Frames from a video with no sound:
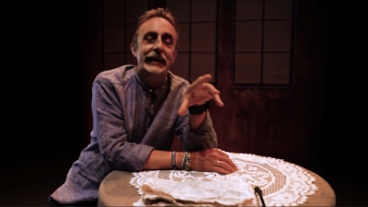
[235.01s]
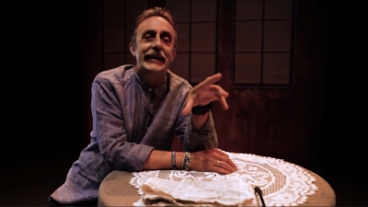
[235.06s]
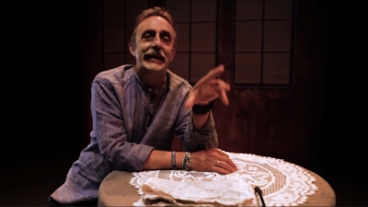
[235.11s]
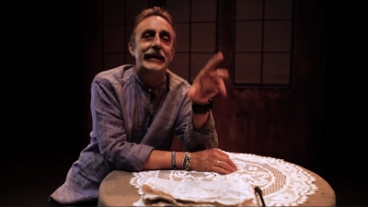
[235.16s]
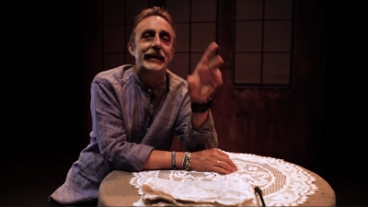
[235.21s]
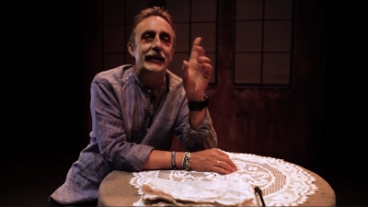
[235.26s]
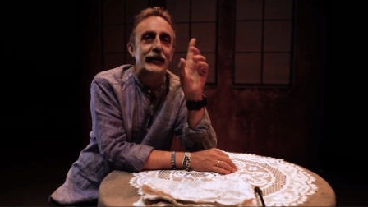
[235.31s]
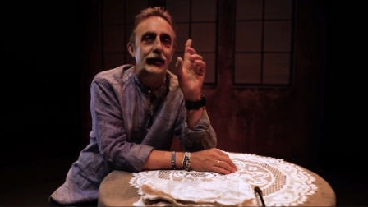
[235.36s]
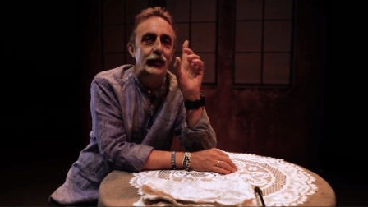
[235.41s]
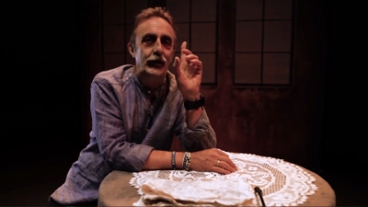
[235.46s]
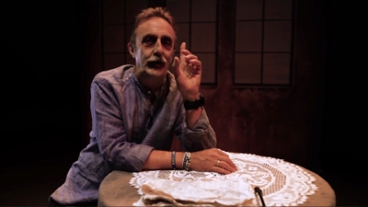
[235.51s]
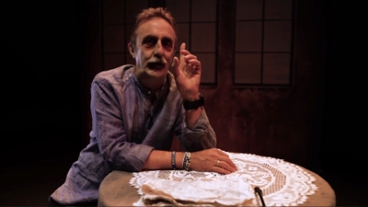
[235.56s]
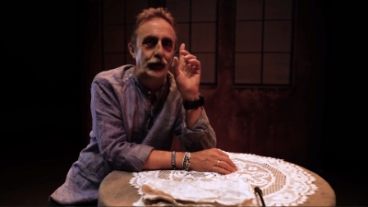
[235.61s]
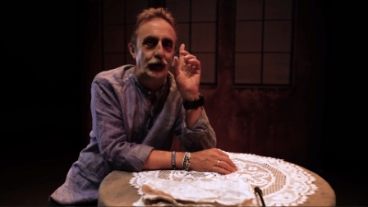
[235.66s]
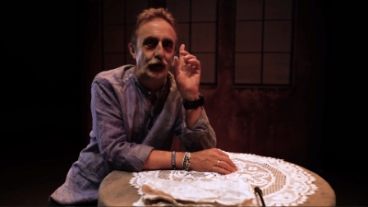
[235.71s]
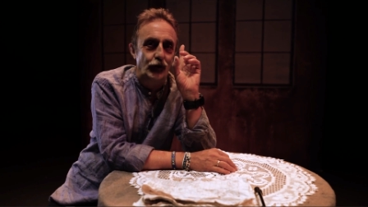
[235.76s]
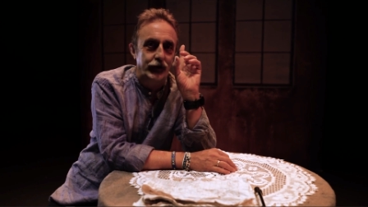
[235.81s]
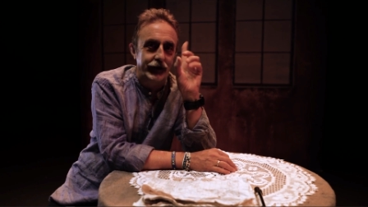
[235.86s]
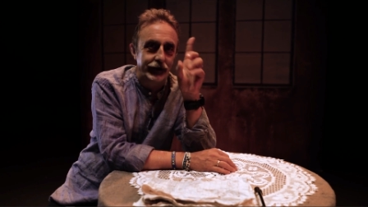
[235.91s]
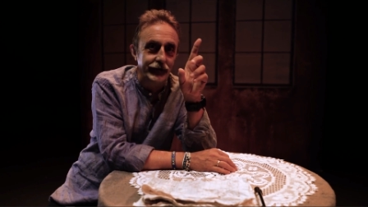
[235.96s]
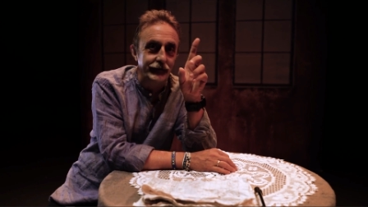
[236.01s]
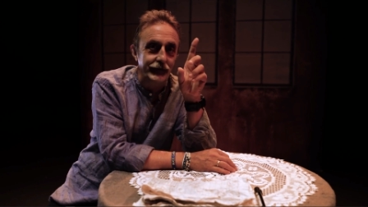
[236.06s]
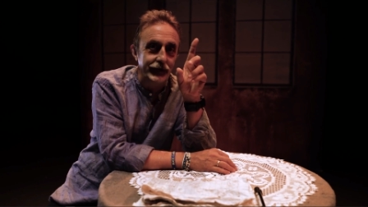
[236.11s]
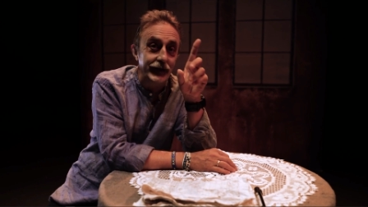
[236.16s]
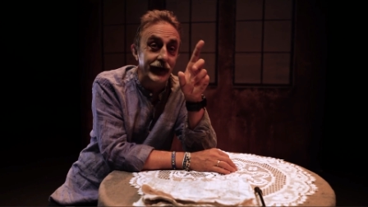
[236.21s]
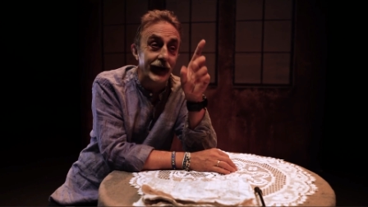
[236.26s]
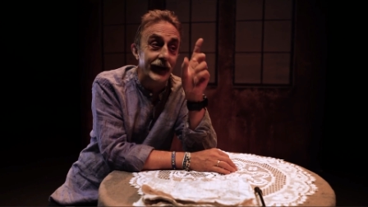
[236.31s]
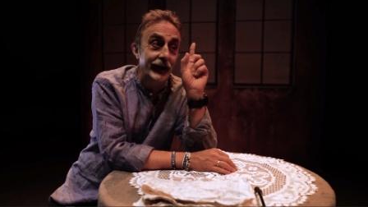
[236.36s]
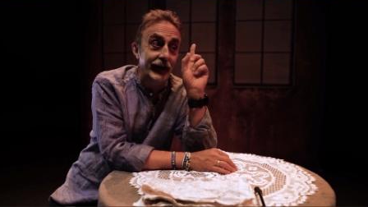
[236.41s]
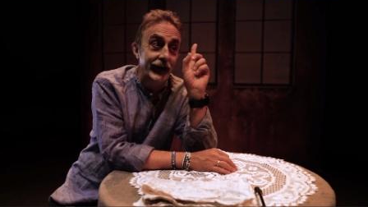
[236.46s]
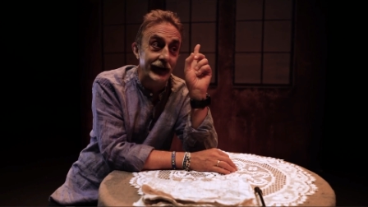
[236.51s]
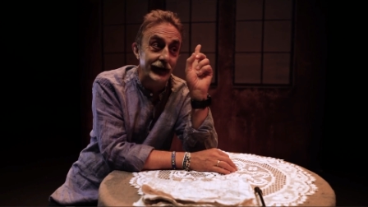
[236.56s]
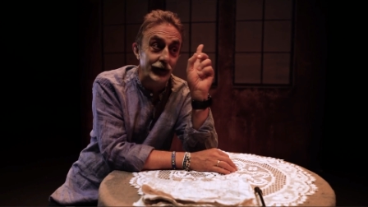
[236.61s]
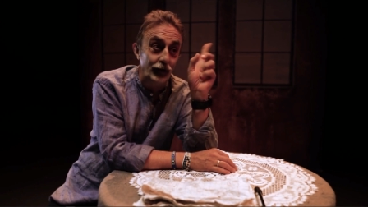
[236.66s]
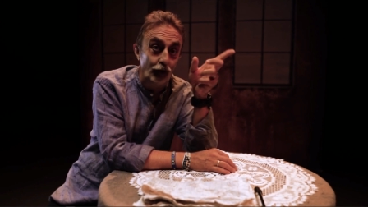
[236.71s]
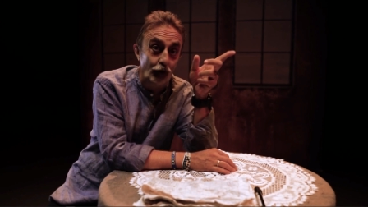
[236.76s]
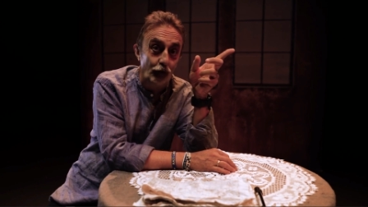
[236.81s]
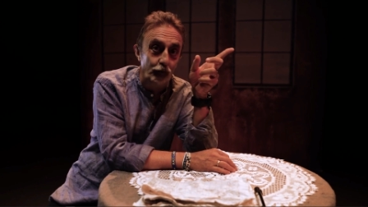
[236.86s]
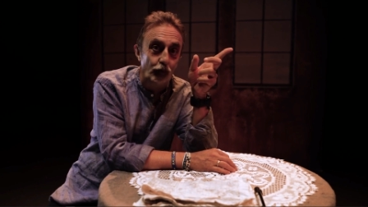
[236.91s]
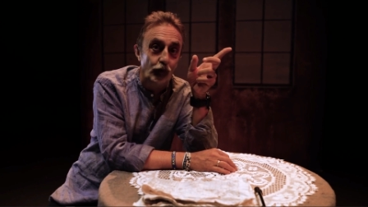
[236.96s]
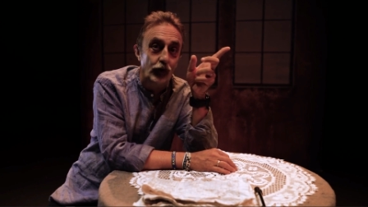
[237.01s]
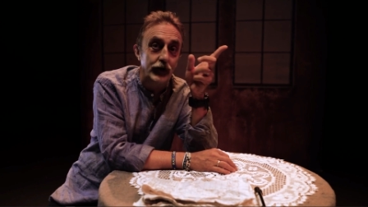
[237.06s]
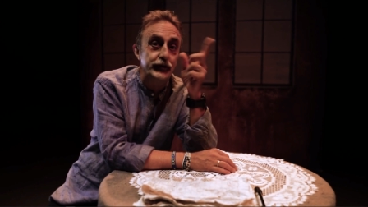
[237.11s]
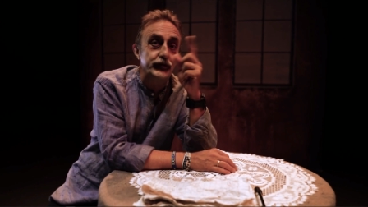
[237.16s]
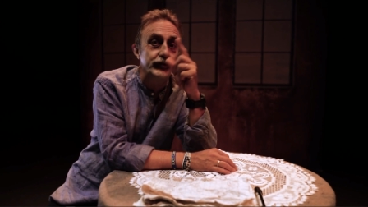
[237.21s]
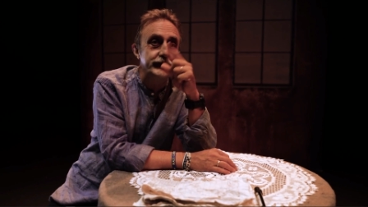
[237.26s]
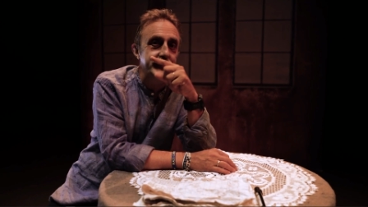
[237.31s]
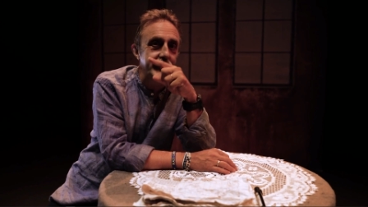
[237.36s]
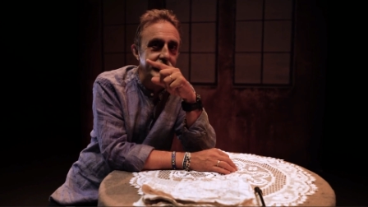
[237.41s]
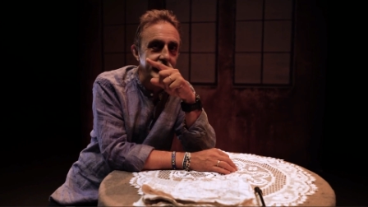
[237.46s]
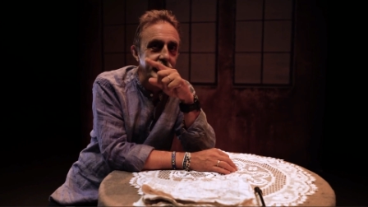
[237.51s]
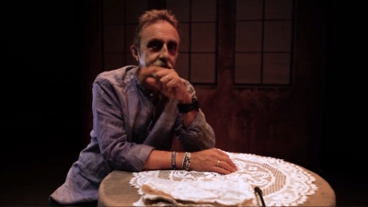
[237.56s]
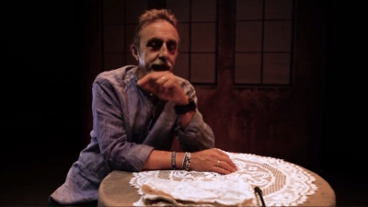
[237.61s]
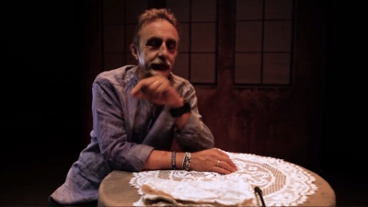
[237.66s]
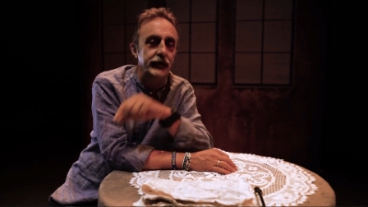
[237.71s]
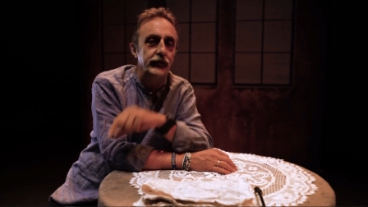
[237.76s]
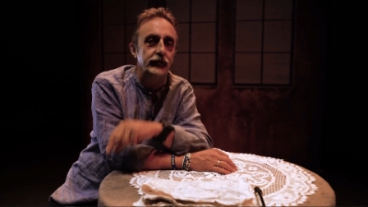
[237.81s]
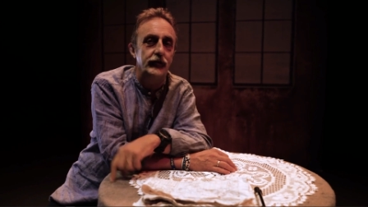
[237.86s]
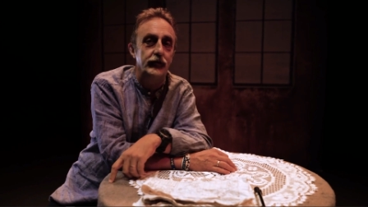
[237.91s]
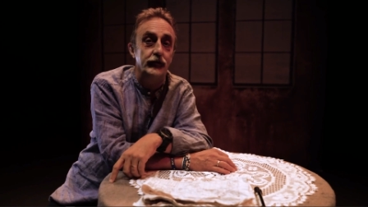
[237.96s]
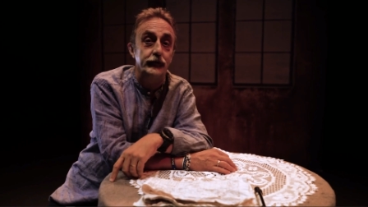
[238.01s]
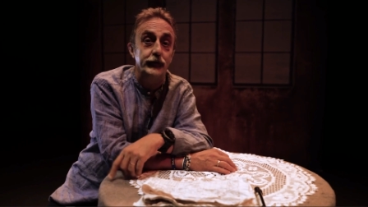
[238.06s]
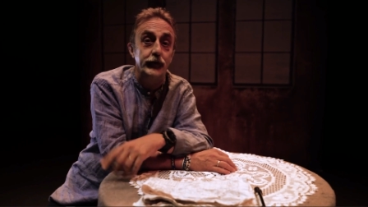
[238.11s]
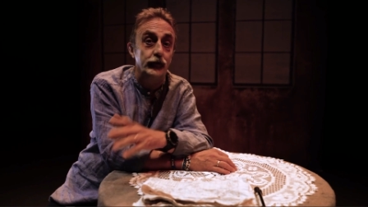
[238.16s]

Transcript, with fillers: y lo que deberían es los muertos tener miedo a